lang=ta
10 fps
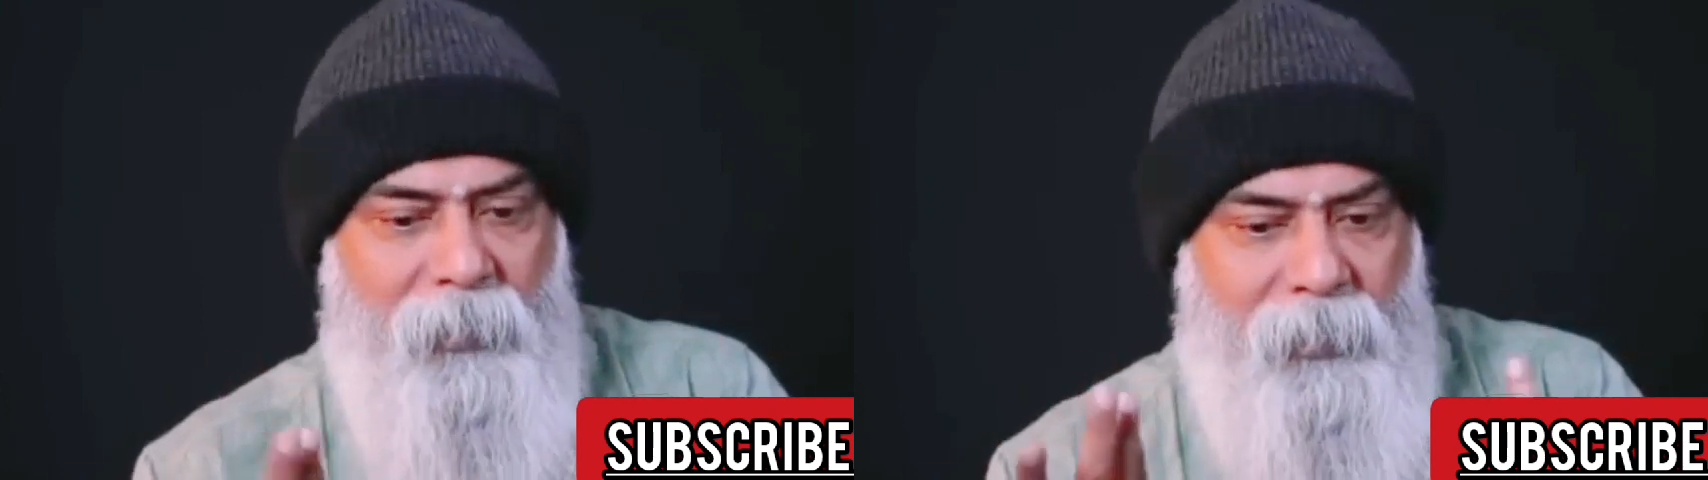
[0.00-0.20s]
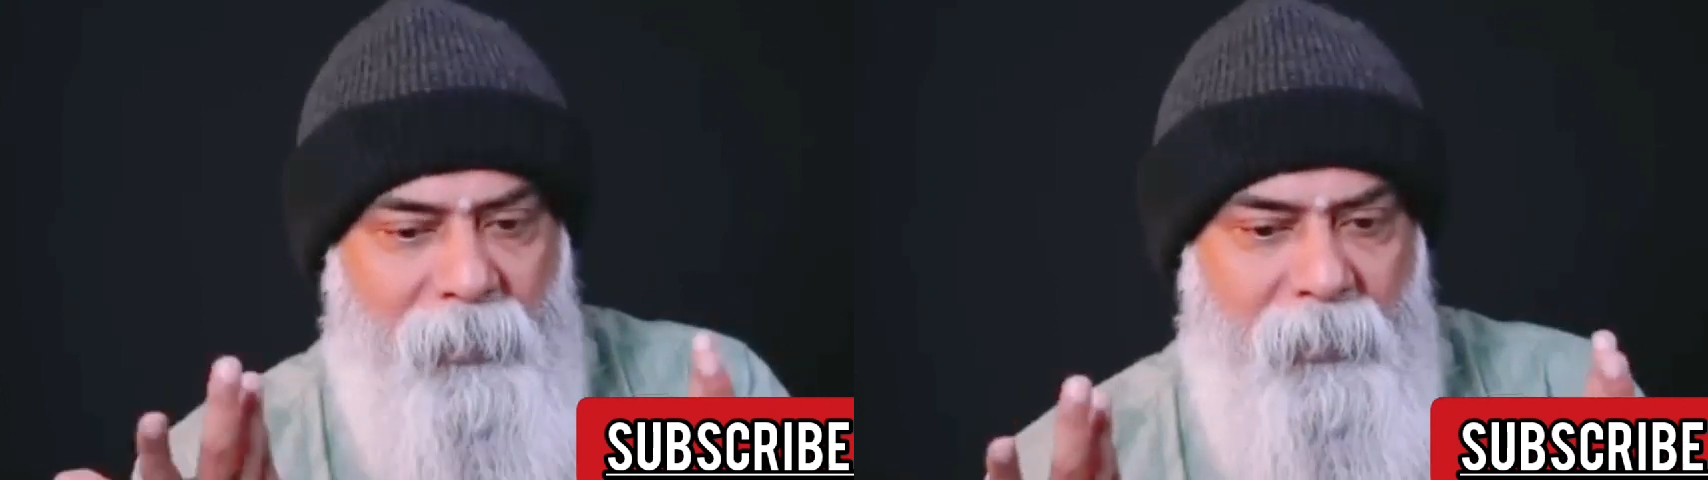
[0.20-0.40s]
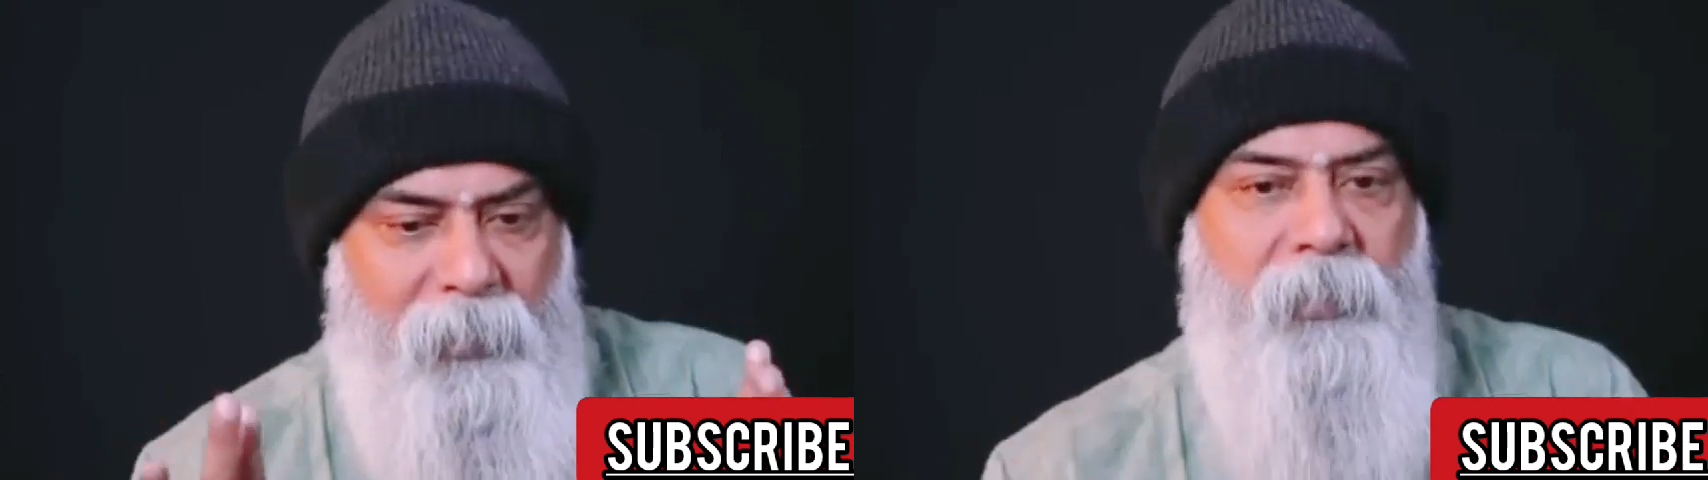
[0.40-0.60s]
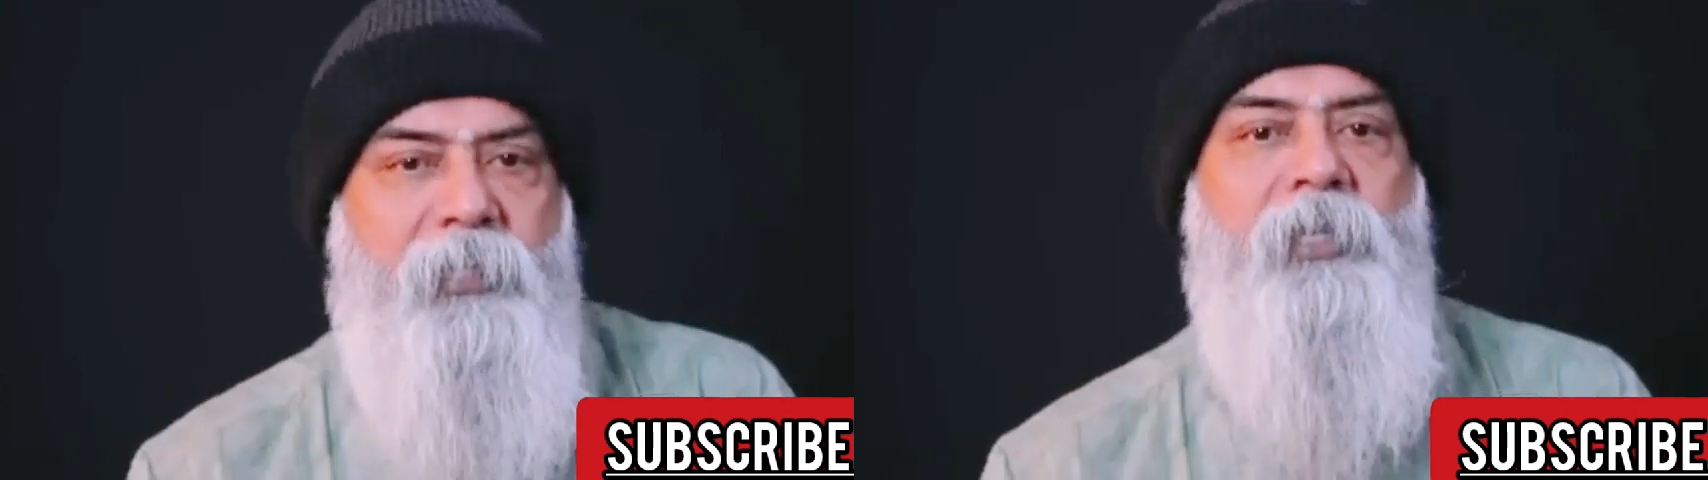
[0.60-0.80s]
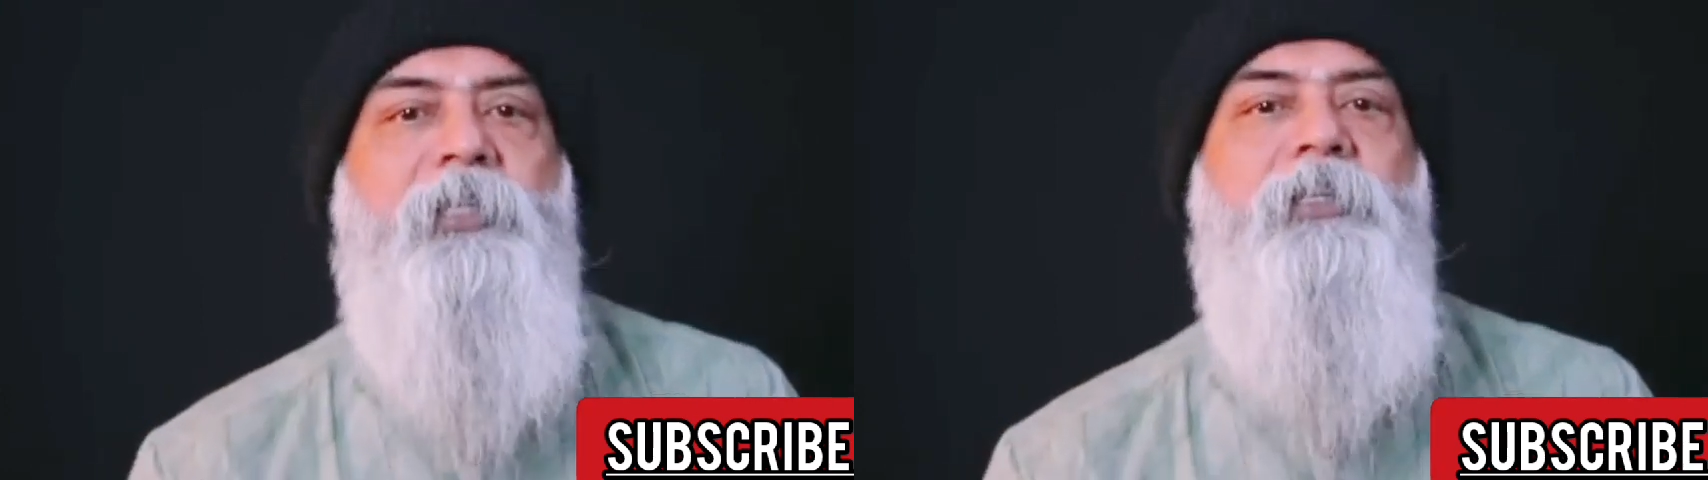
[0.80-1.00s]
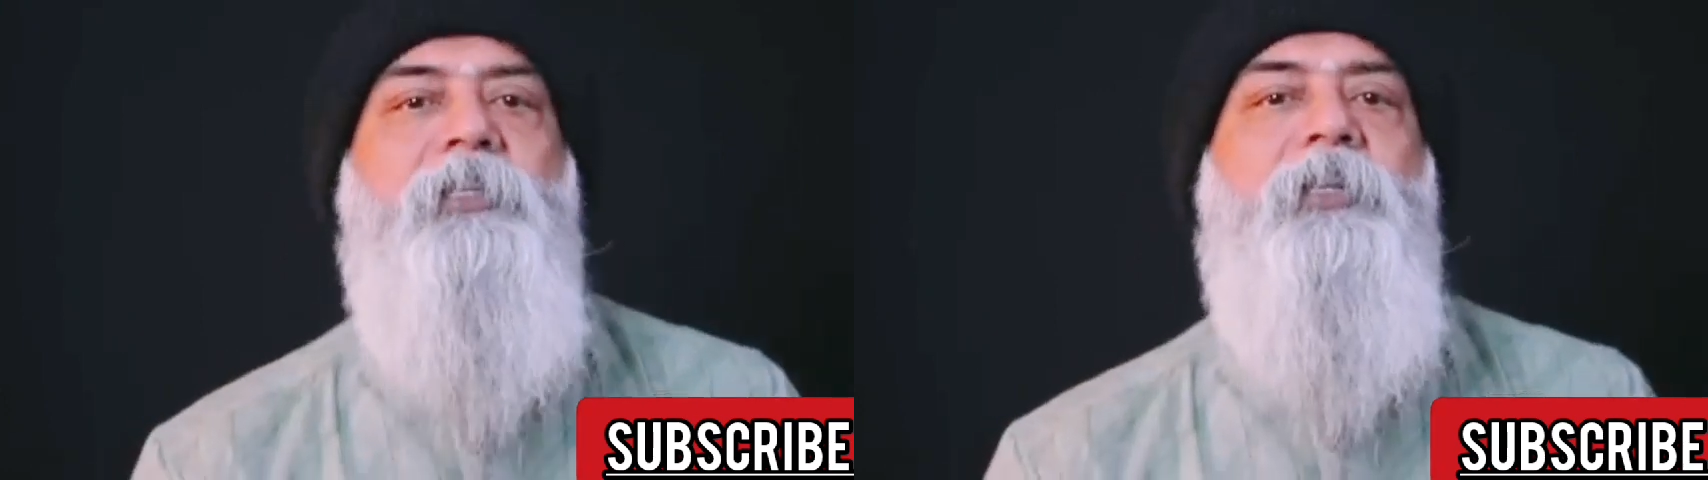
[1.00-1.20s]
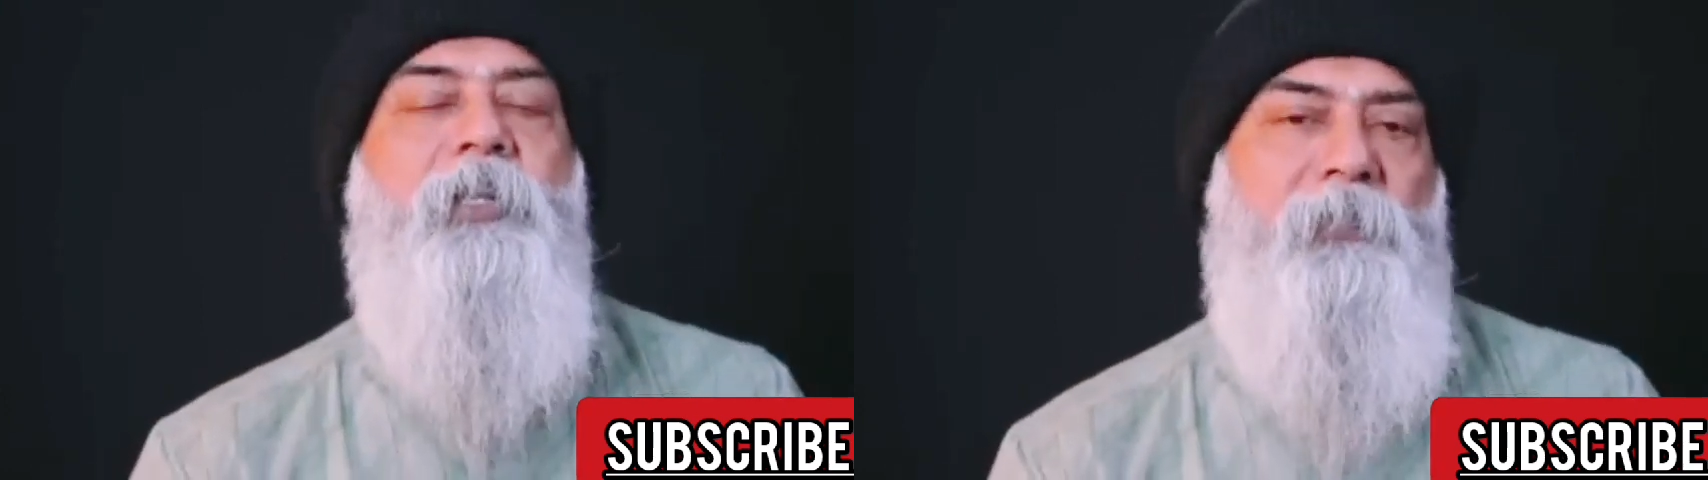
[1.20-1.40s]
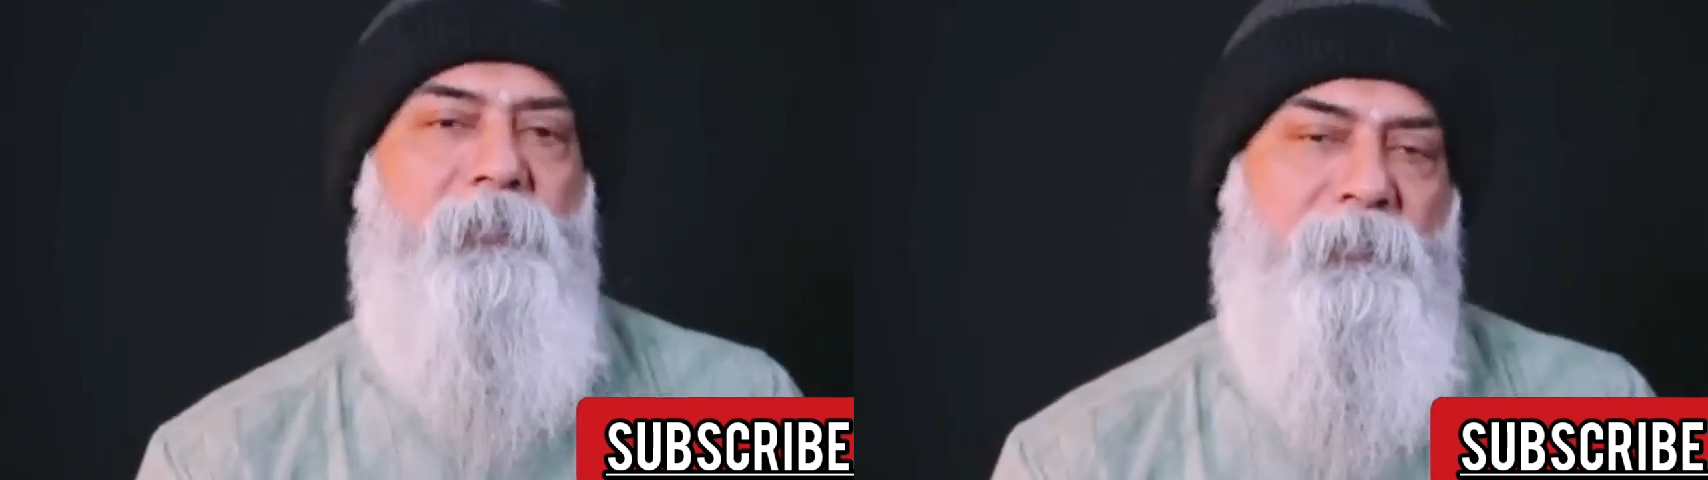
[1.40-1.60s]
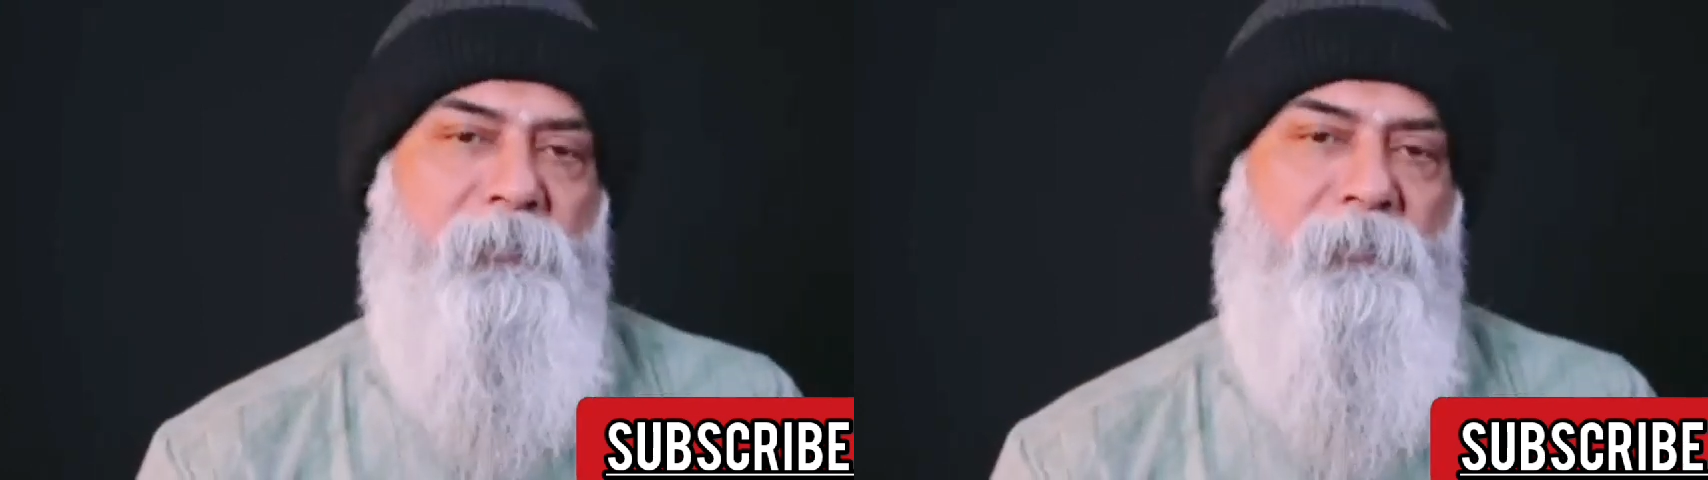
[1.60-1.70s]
தடையே இருக்காதுன்ற